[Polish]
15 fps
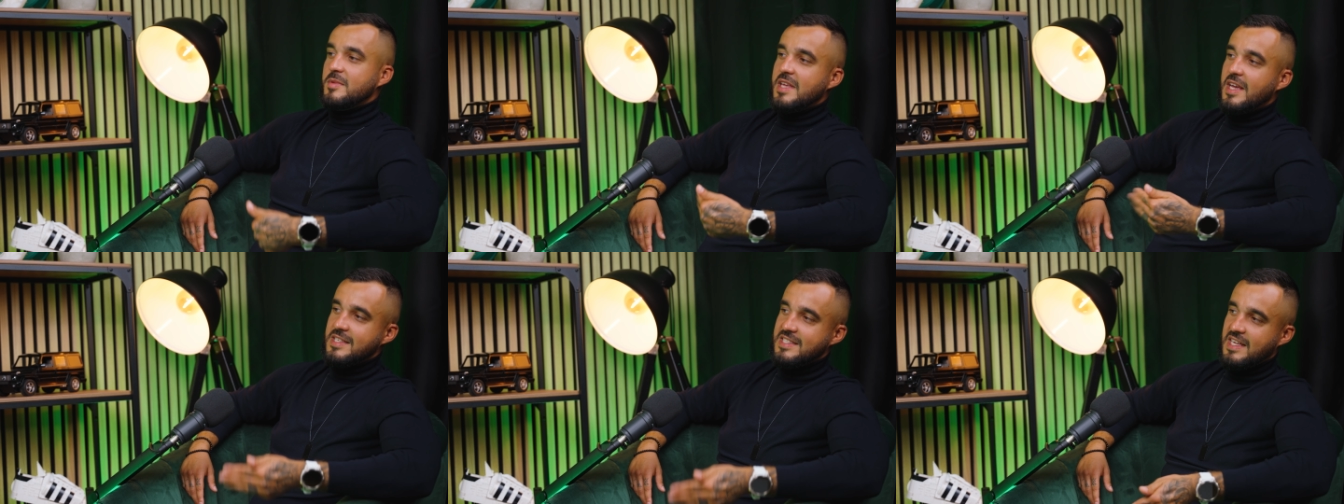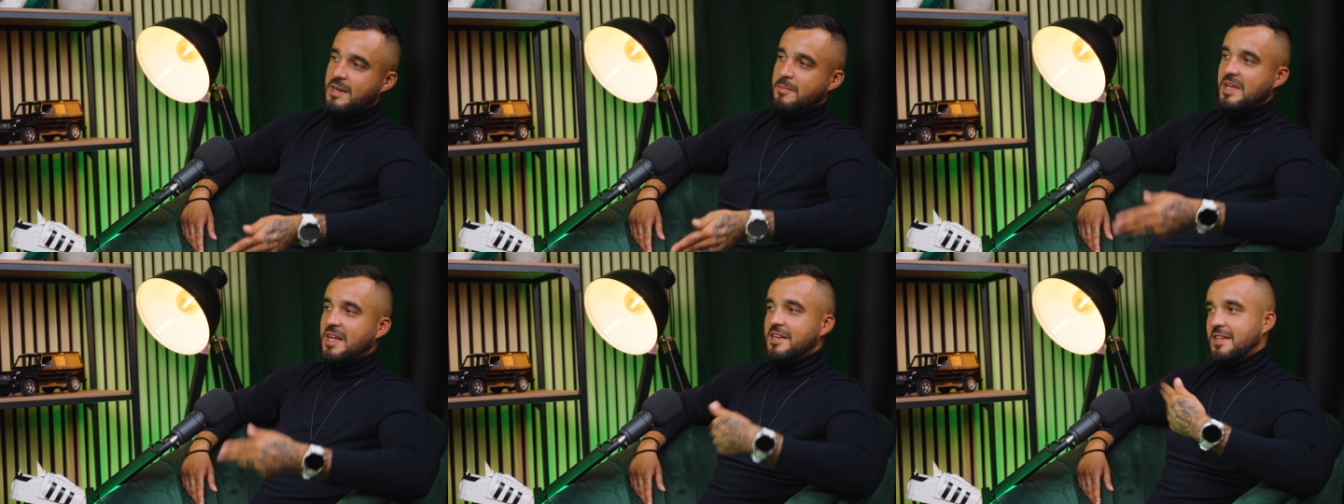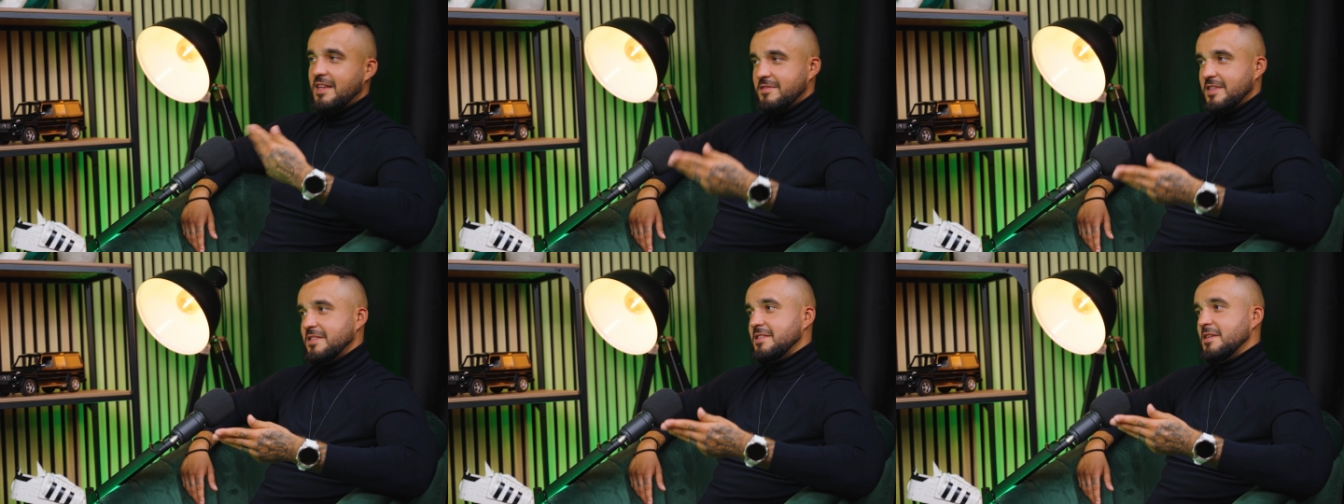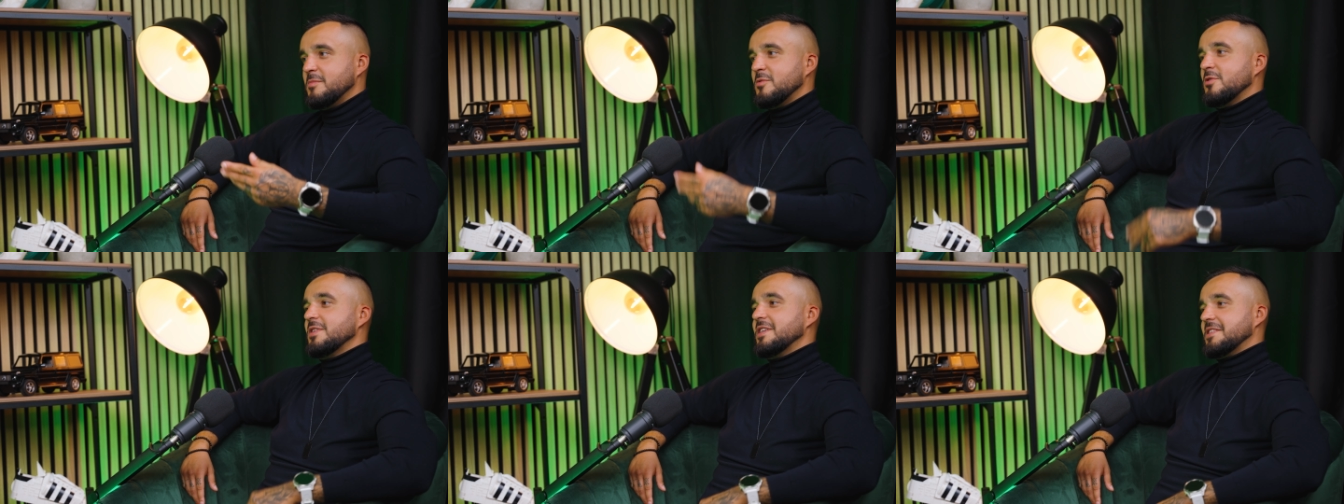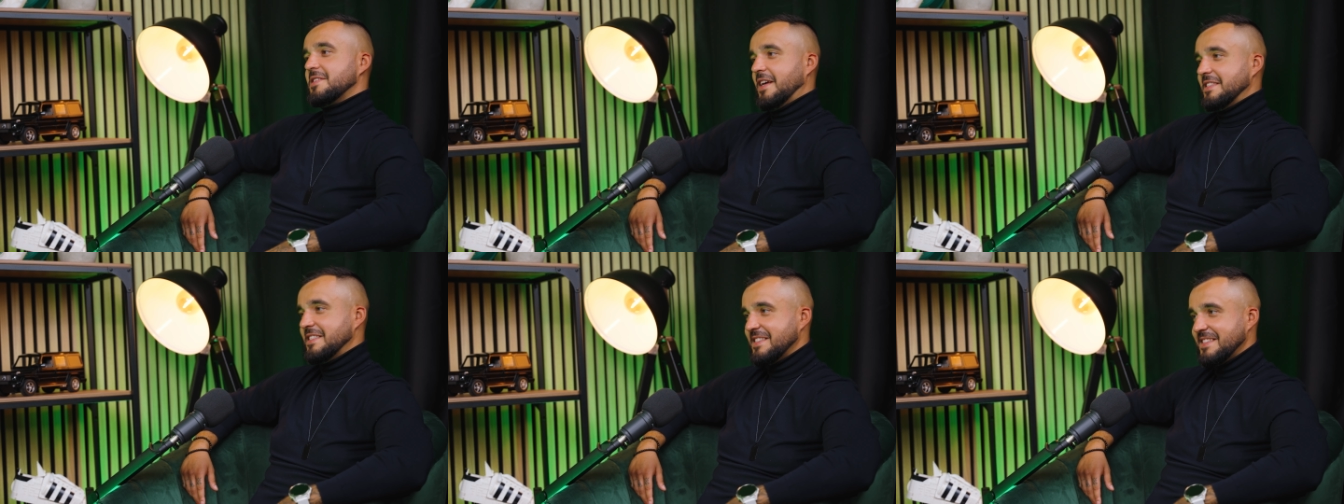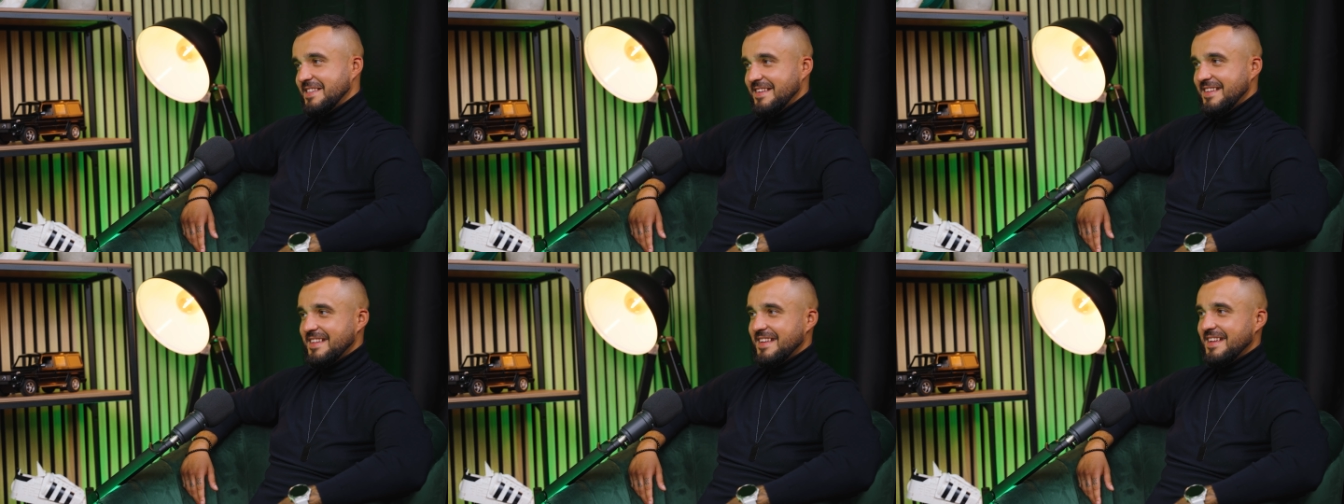Oni mniej zarabiali, a na więcej było ich stać.